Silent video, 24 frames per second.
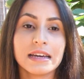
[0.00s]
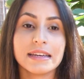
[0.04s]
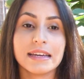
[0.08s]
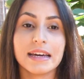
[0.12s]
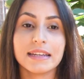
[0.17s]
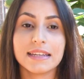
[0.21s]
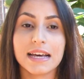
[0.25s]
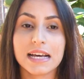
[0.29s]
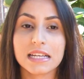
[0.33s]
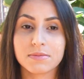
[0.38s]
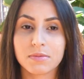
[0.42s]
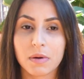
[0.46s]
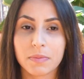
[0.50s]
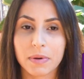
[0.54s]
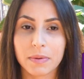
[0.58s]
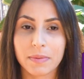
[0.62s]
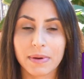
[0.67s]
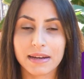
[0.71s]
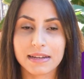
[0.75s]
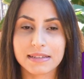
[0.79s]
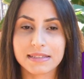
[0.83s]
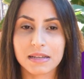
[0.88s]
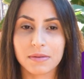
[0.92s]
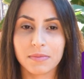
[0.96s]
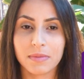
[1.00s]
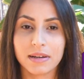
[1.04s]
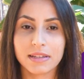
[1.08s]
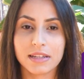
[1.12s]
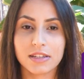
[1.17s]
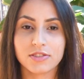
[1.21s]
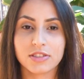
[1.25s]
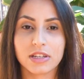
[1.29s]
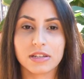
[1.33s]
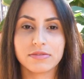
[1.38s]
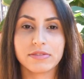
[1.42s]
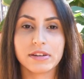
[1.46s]
E a 11ª
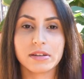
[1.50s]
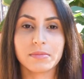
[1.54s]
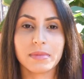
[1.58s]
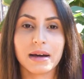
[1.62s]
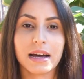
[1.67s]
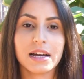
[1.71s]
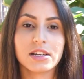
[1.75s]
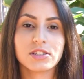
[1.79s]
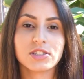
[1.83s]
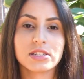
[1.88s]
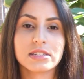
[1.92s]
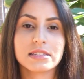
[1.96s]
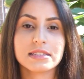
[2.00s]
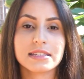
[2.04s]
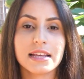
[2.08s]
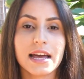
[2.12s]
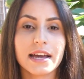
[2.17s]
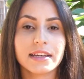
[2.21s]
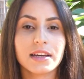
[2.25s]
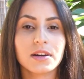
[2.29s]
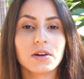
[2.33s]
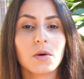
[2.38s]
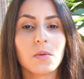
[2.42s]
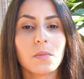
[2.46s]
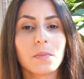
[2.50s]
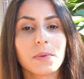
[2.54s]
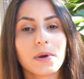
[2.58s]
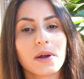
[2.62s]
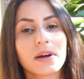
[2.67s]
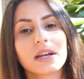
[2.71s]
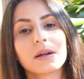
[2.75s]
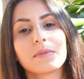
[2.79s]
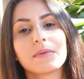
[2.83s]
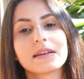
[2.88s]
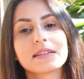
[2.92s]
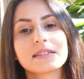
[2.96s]
semana de enfermagem segue com
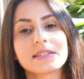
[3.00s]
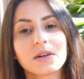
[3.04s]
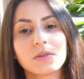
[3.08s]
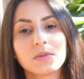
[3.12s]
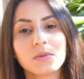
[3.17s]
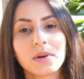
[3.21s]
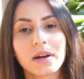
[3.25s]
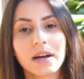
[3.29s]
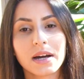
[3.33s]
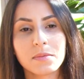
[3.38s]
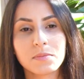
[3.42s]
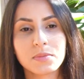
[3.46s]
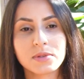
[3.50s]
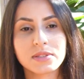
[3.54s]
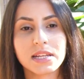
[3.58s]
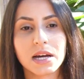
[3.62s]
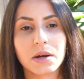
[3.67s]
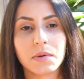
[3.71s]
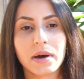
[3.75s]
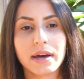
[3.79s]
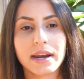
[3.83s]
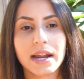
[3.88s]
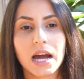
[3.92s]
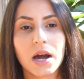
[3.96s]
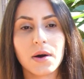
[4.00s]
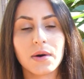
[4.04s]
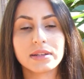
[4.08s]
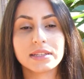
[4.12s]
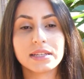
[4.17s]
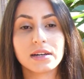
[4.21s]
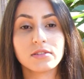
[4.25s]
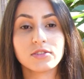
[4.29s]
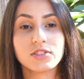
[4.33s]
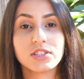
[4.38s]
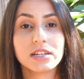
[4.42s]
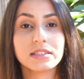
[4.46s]
programação no campus Taquaral
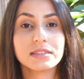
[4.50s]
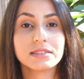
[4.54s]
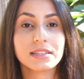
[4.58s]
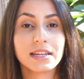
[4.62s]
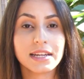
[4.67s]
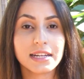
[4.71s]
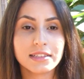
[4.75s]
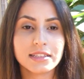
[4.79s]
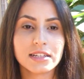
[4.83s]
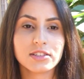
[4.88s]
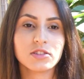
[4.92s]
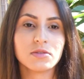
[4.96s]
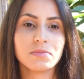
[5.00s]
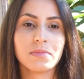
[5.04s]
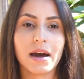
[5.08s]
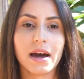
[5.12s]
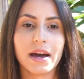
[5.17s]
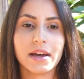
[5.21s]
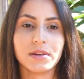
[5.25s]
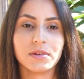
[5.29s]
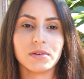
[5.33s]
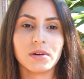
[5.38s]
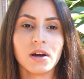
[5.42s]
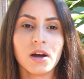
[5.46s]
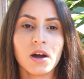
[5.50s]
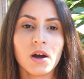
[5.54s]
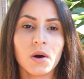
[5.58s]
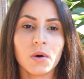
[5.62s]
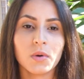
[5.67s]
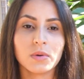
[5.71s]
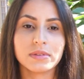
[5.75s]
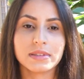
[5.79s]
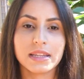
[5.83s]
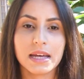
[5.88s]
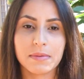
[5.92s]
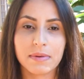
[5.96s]
até o dia 30 de maio.
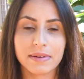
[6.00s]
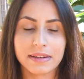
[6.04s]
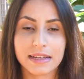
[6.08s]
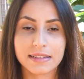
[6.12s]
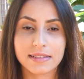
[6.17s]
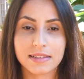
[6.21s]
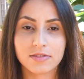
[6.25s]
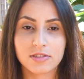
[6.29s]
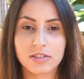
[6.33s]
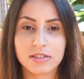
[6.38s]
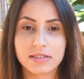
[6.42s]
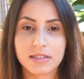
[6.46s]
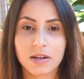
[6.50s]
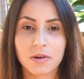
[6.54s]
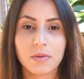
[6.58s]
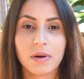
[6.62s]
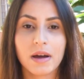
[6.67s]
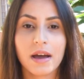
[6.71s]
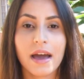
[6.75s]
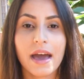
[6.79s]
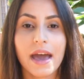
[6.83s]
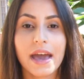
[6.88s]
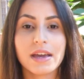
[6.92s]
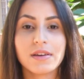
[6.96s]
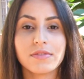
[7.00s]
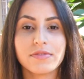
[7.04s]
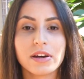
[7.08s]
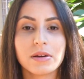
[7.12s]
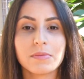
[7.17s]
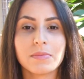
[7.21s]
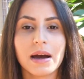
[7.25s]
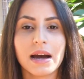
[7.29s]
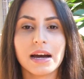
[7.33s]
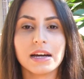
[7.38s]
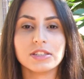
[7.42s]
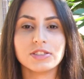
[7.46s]
O tema dessa edição é
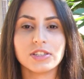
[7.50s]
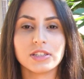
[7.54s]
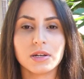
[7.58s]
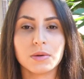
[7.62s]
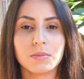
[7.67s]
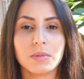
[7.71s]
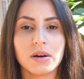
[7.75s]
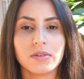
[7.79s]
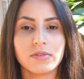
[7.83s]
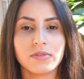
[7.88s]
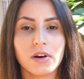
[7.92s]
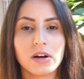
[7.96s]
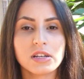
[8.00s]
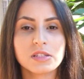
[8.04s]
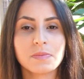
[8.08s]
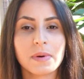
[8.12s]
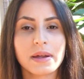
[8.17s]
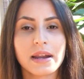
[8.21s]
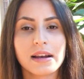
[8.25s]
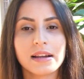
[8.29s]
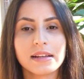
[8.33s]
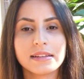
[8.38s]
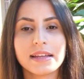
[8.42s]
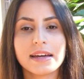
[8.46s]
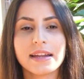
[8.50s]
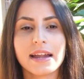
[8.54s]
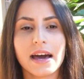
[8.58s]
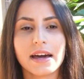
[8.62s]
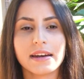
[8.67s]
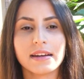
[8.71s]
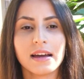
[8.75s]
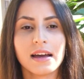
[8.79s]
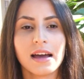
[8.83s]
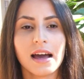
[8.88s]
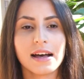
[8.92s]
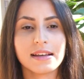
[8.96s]
Enfermagem, uma voz para
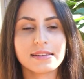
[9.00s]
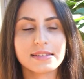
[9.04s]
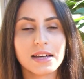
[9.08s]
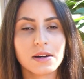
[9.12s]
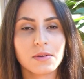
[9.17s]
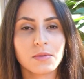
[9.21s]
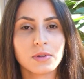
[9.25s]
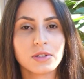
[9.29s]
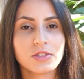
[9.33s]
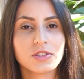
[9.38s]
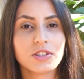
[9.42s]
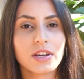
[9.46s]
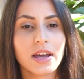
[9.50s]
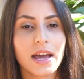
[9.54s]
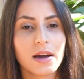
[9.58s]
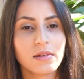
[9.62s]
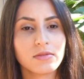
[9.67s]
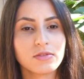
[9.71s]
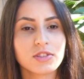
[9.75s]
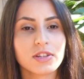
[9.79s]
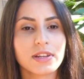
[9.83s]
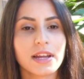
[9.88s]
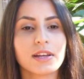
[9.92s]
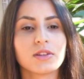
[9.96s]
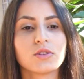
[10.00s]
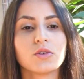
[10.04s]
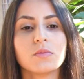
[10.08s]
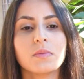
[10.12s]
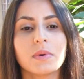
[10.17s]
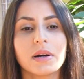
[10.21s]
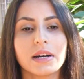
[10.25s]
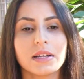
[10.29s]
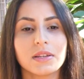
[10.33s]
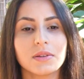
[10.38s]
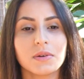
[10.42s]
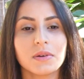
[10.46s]
liderar. A saúde é um direito
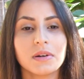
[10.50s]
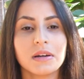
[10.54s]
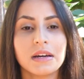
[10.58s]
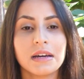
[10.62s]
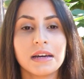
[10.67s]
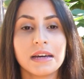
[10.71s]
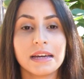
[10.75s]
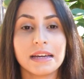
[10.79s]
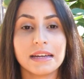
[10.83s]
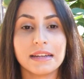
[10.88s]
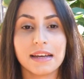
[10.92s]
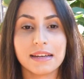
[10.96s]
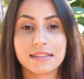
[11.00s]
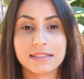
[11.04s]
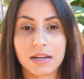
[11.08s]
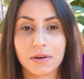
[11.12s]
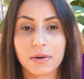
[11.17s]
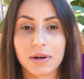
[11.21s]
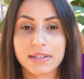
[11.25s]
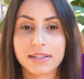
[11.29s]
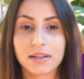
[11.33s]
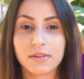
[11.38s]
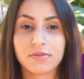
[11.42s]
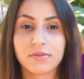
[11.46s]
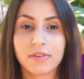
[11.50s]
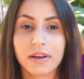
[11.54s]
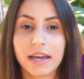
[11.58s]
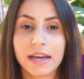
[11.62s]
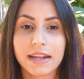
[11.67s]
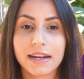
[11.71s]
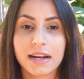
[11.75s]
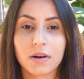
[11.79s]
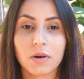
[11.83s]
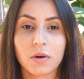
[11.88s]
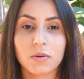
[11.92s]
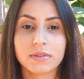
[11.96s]
humano. E nesta
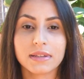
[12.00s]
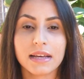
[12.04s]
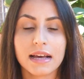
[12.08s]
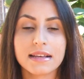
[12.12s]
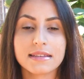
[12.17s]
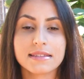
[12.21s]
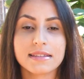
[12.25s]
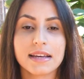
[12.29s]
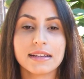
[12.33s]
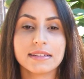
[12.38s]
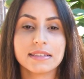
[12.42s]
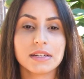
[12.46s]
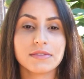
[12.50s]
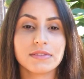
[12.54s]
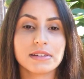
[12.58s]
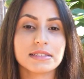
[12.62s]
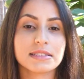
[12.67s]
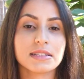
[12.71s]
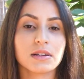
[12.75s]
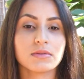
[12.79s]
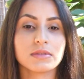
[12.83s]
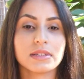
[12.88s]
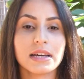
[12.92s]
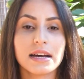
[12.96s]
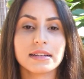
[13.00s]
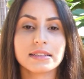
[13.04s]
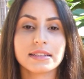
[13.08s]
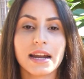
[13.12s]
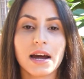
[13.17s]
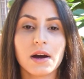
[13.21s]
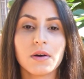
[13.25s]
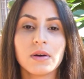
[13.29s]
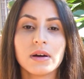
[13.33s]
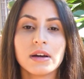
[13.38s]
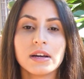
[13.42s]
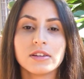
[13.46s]
quarta-feira acontece a intervenção
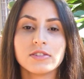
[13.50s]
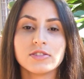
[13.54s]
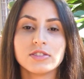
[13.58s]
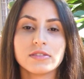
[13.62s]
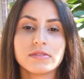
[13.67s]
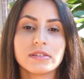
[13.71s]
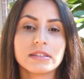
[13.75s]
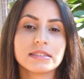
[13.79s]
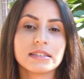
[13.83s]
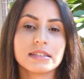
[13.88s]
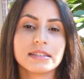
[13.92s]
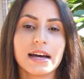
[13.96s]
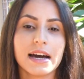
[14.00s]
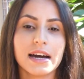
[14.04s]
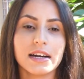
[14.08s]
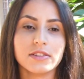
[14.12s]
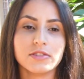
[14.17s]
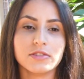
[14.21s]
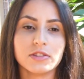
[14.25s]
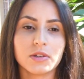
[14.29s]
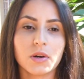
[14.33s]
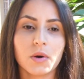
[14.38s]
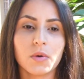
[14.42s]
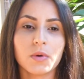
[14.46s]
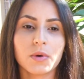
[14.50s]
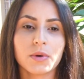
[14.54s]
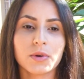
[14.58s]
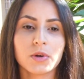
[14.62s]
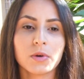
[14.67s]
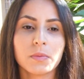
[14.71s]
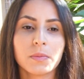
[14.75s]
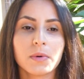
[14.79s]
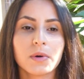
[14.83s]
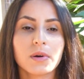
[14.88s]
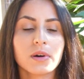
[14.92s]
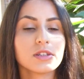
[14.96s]
teatral Diversidade, com o
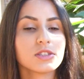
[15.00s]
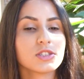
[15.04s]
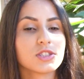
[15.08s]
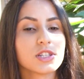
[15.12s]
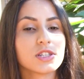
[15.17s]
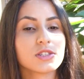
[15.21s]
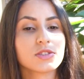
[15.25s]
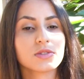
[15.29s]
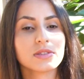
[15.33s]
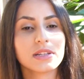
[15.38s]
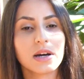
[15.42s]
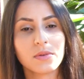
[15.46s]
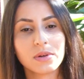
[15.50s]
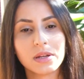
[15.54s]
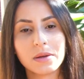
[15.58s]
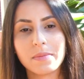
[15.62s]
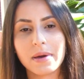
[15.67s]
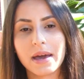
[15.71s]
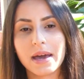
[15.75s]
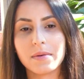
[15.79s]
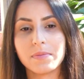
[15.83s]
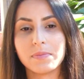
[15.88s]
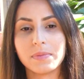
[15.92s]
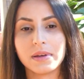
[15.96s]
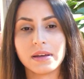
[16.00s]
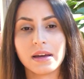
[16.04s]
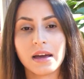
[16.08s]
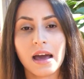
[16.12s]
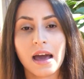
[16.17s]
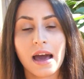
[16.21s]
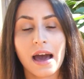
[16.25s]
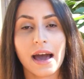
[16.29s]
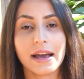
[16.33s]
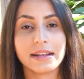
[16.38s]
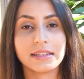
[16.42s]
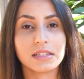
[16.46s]
grupo Cochicho da Unimep.
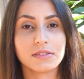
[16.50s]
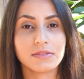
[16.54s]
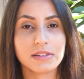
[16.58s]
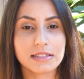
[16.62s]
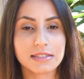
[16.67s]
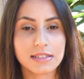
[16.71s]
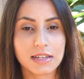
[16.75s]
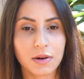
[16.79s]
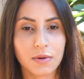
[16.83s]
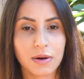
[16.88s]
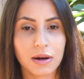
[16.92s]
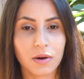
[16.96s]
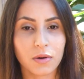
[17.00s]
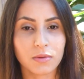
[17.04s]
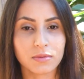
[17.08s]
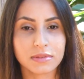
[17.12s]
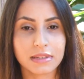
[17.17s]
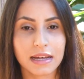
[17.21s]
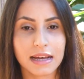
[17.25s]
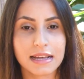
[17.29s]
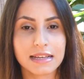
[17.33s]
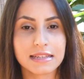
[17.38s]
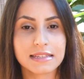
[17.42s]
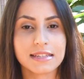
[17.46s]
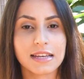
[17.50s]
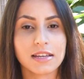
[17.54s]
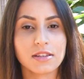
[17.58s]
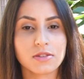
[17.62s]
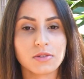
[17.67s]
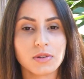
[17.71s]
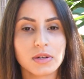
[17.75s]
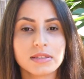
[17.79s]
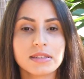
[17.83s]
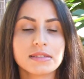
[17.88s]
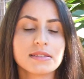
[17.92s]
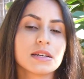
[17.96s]
A intervenção acontece às
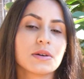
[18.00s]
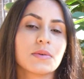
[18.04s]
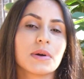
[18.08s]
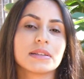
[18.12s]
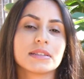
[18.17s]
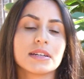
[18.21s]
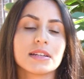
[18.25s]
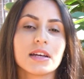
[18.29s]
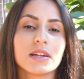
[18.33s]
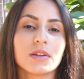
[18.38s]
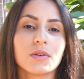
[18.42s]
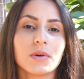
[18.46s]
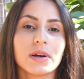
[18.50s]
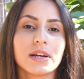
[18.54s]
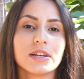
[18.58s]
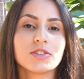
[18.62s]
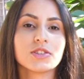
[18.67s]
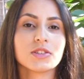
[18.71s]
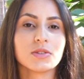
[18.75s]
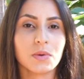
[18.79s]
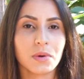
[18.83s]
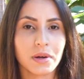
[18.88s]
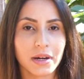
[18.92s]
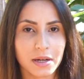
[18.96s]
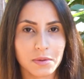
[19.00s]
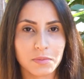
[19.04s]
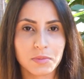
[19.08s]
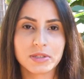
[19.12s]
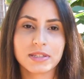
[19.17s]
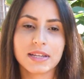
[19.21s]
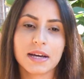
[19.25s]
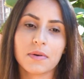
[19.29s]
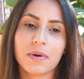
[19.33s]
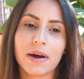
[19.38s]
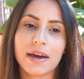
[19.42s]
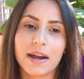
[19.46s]
8h50 da noite no
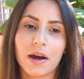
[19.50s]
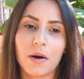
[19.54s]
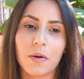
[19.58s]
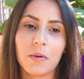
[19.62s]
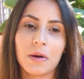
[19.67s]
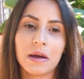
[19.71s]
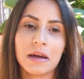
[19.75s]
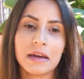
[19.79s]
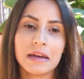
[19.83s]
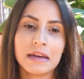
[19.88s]
campus Taquaral.